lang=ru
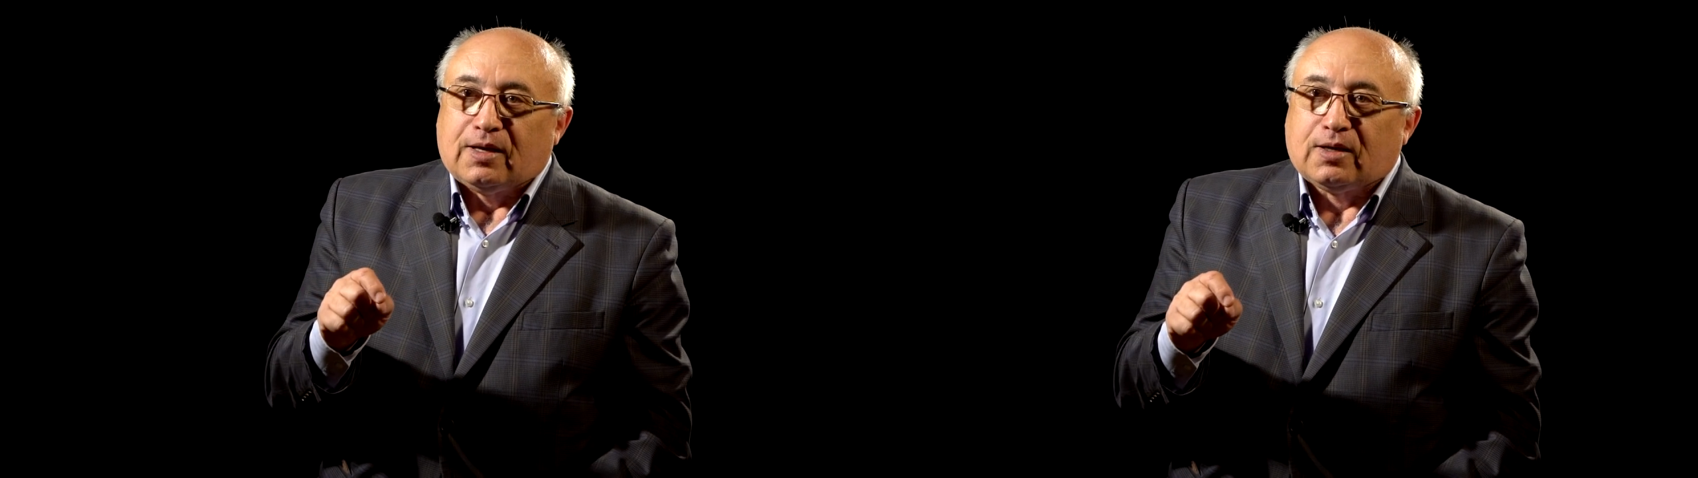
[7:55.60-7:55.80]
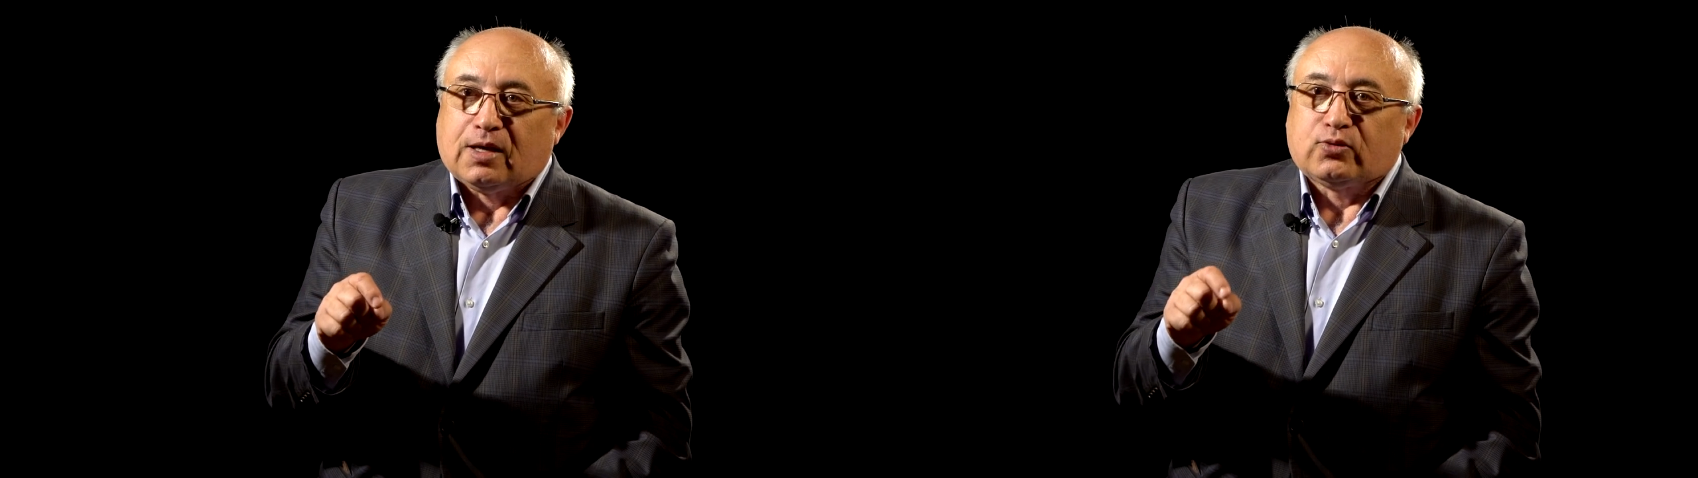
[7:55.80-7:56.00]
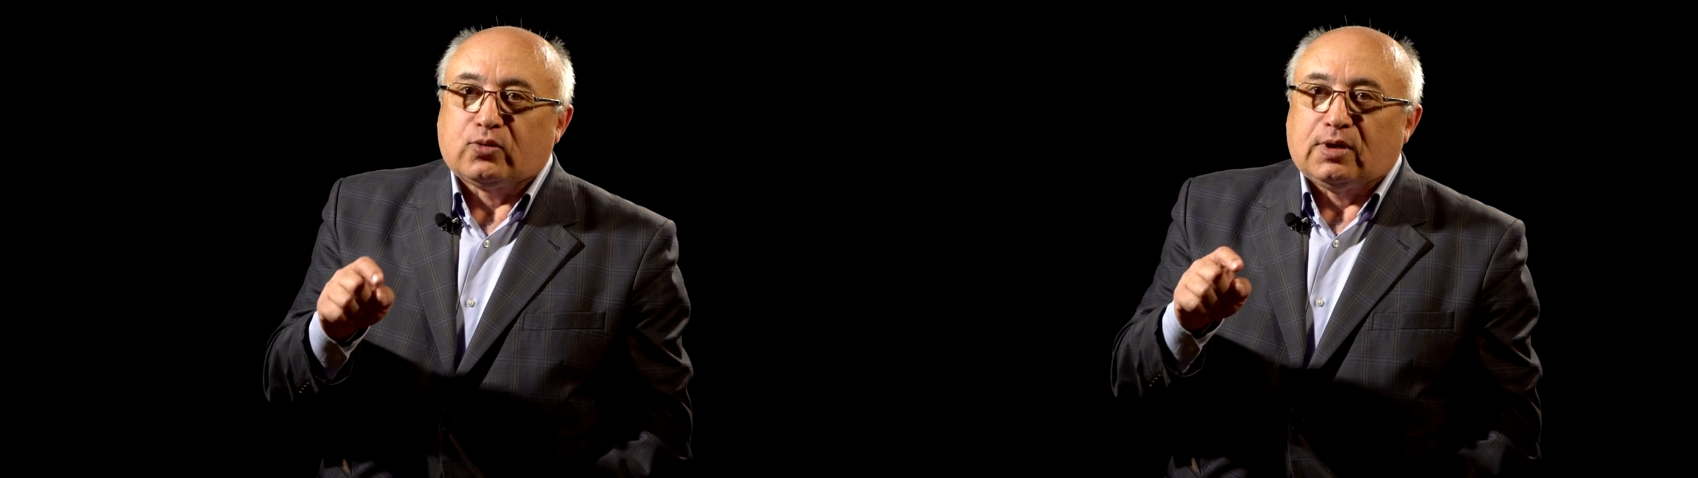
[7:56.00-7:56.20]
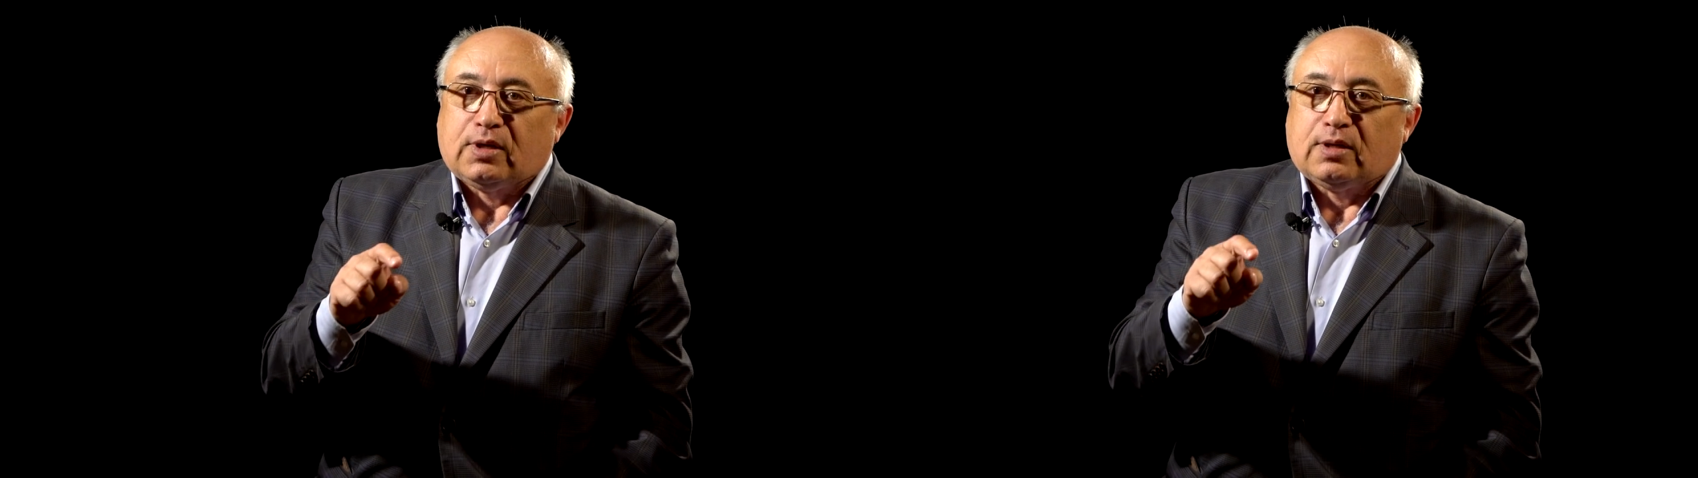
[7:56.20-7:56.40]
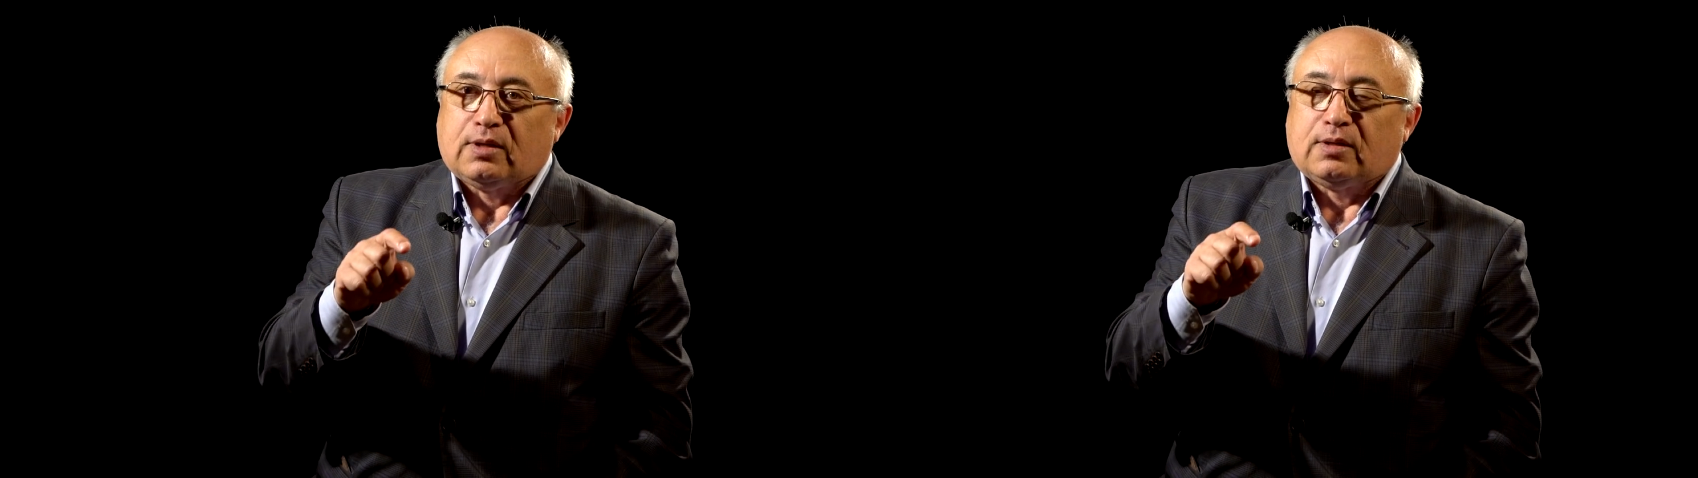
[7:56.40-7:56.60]

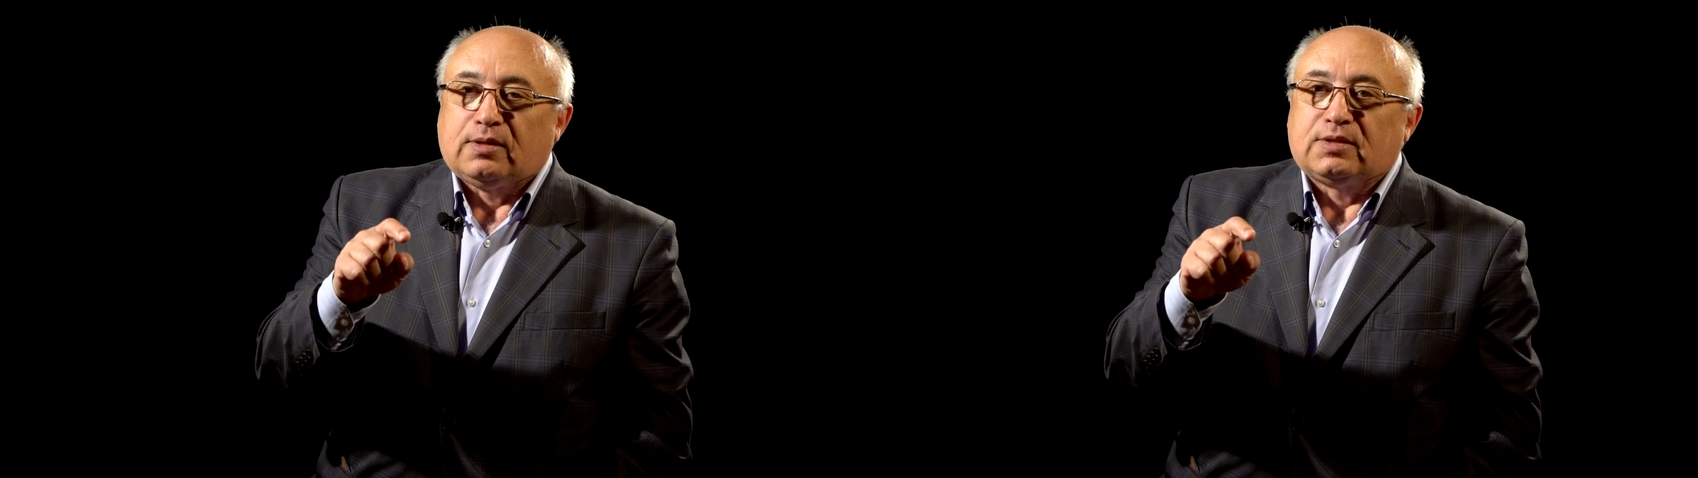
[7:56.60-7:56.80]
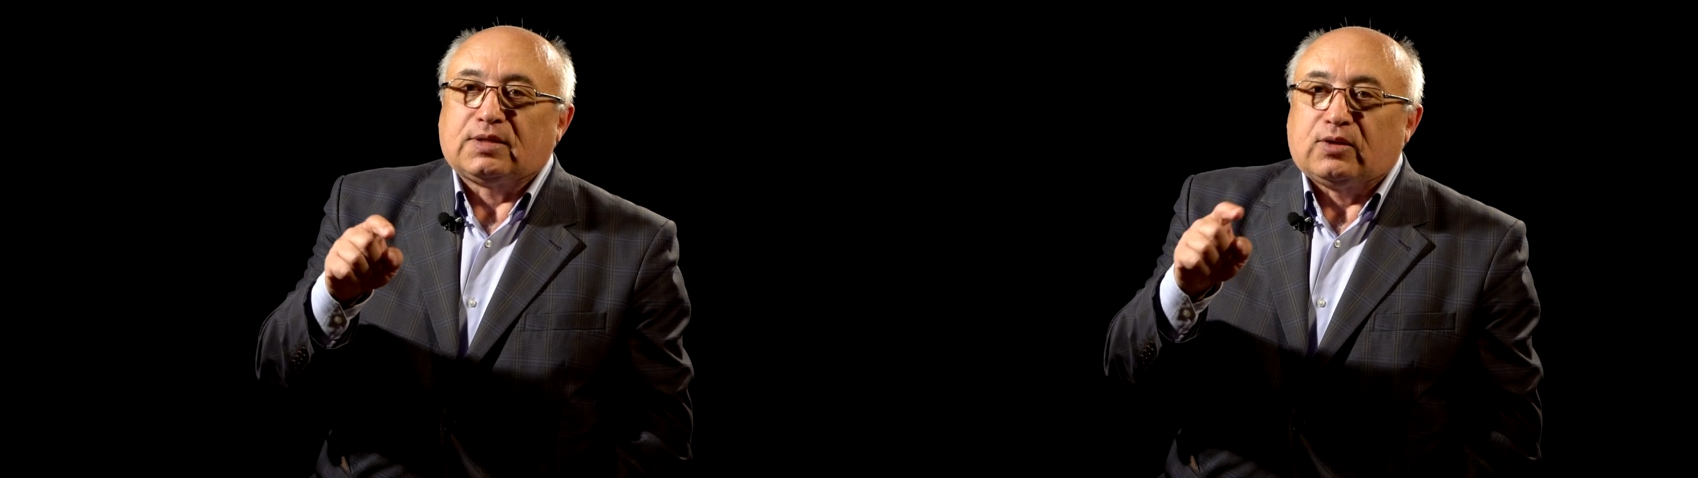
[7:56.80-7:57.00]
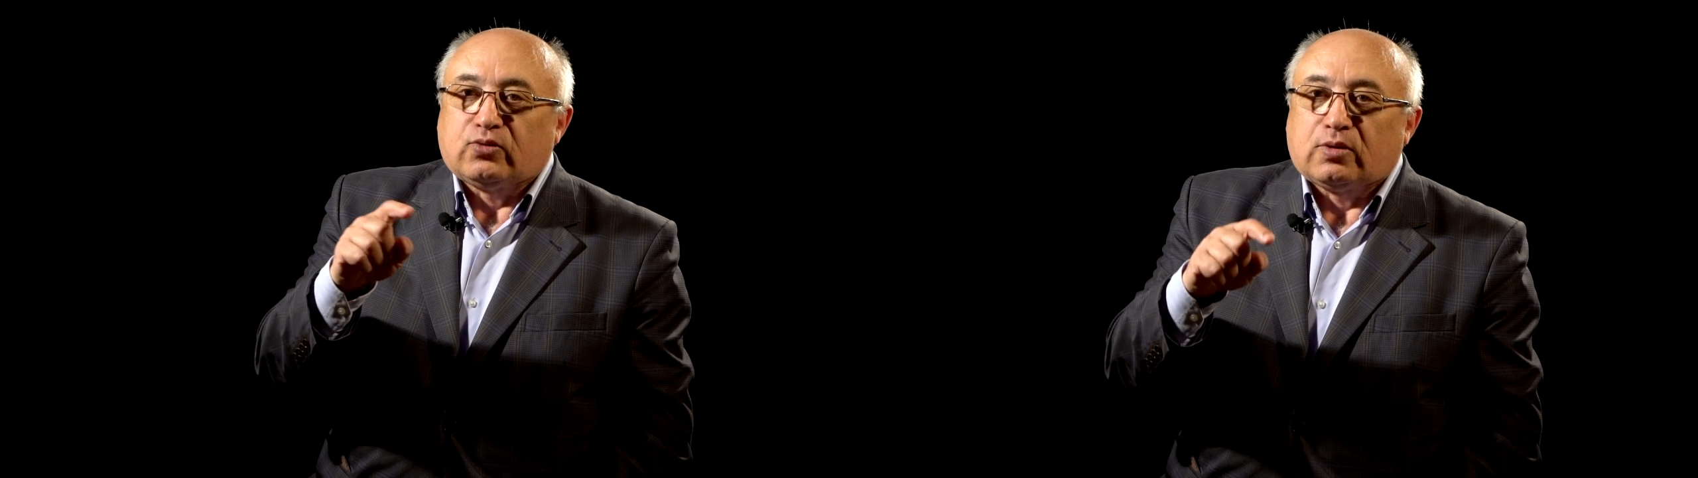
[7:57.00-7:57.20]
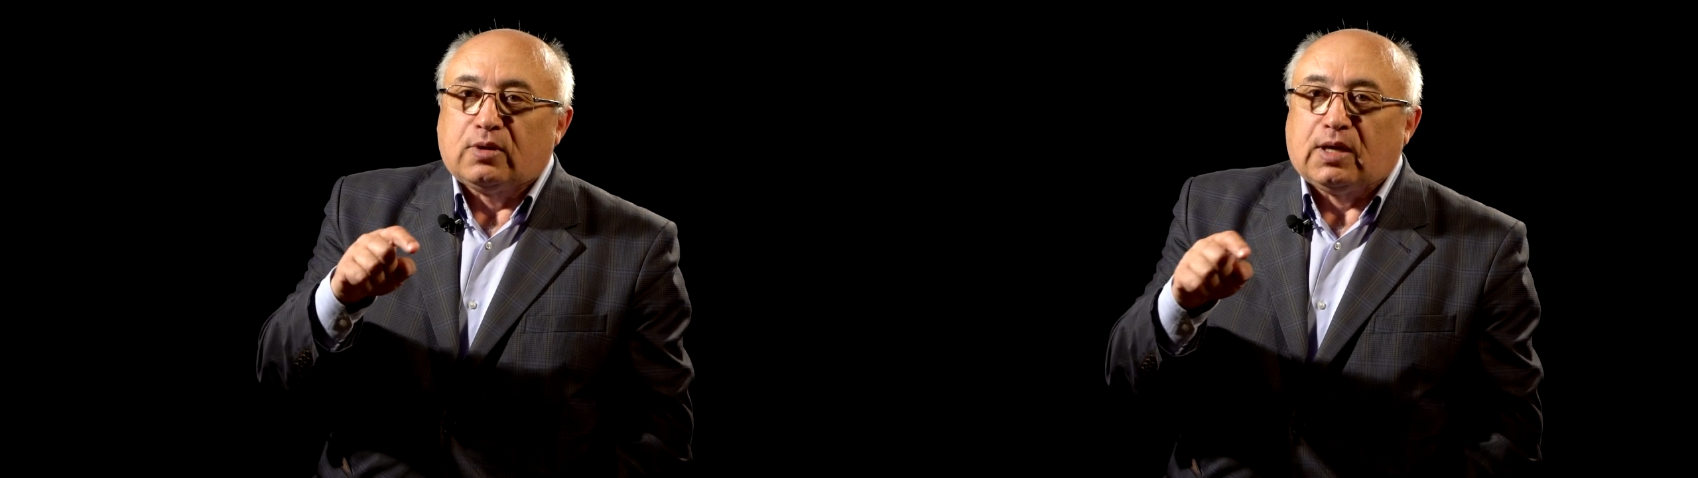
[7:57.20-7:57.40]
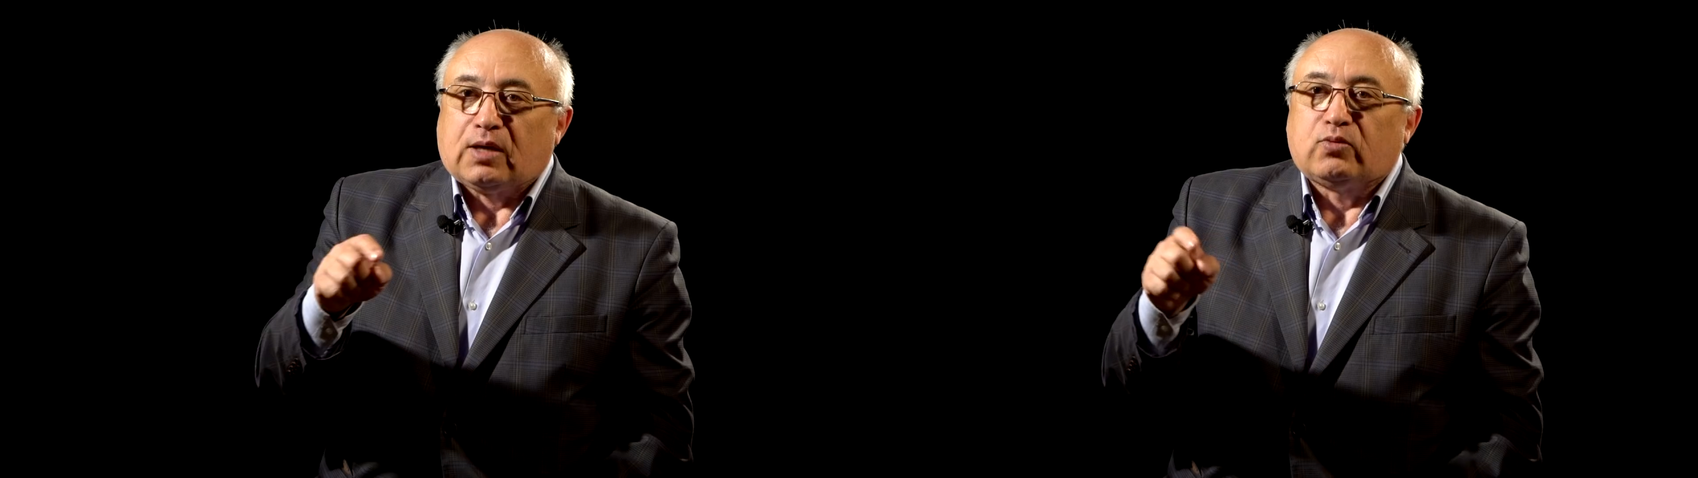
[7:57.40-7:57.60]
которая, э, из
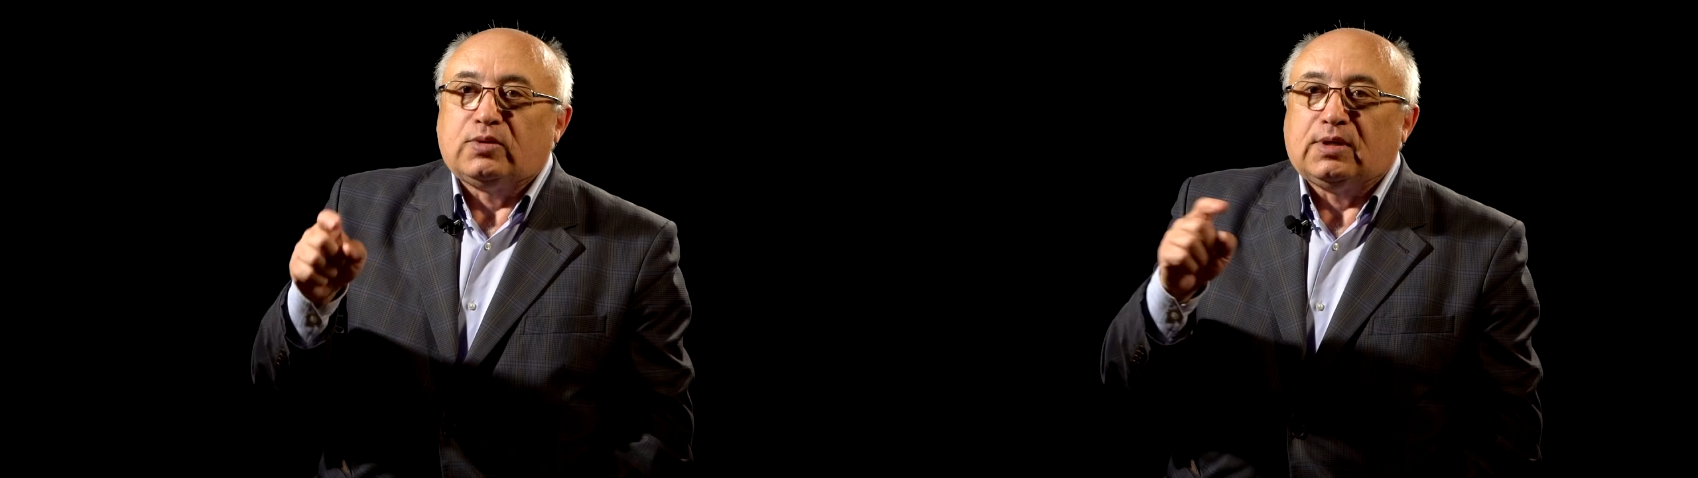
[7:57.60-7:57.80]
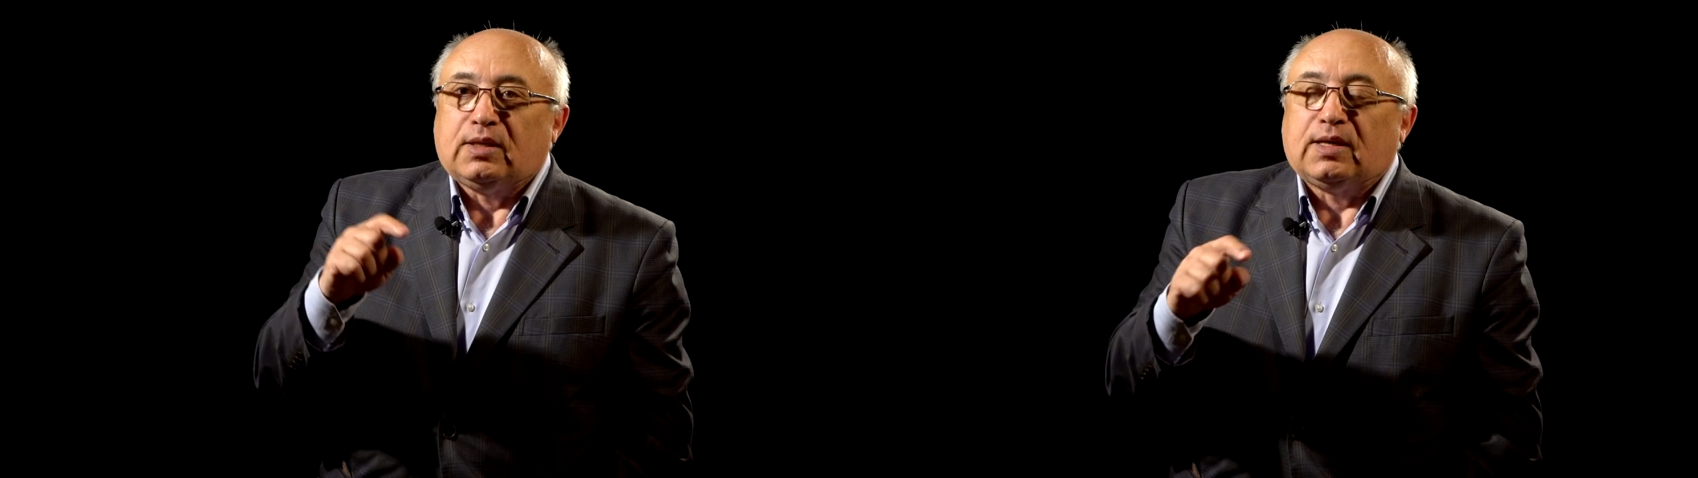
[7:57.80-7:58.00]
которой орудия